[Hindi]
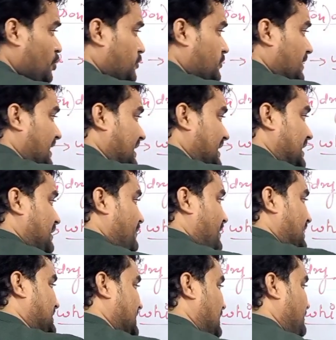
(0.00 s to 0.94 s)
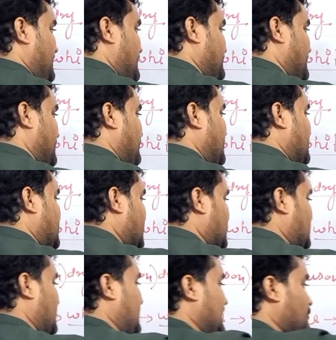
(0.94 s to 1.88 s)
तो सारा वाटर वेपर
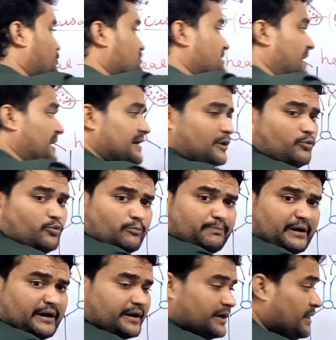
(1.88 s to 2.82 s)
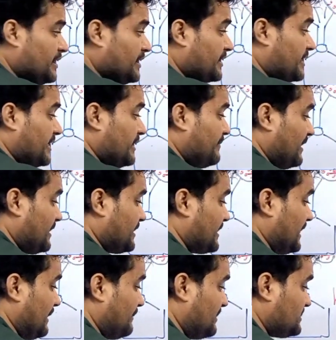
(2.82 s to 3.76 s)
बनकर कहाँ उड़ जाएगा ऊपर केवल
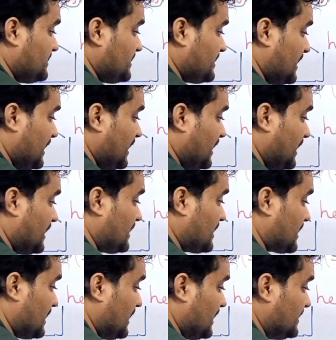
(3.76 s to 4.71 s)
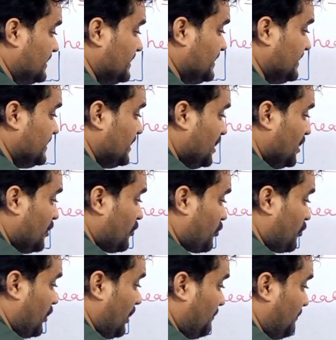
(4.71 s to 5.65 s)
क्या बचेगा ड्राई
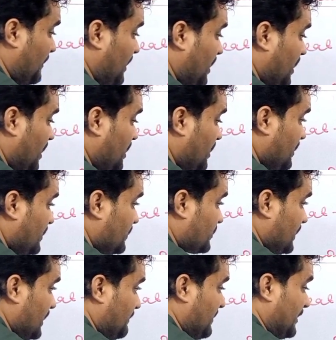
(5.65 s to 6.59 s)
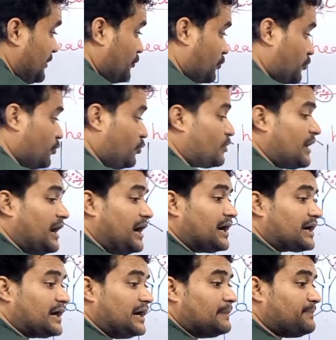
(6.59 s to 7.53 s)
कॉपर सल्फेट
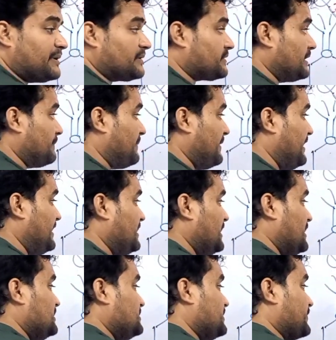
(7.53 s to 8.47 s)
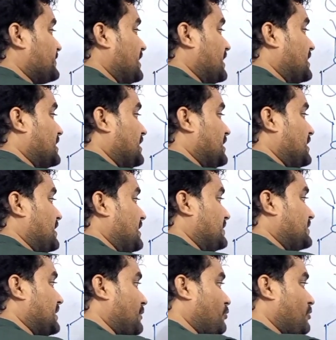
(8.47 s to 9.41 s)
सूखा कॉपर सल्फेट जिसका कलर
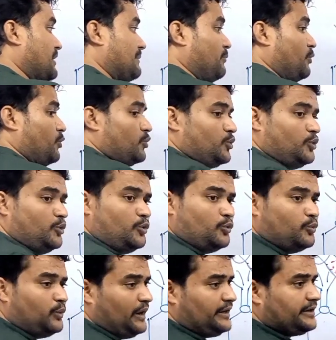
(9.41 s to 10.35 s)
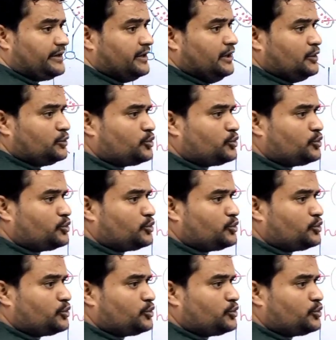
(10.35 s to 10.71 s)
कैसा होगा बोलो वाइट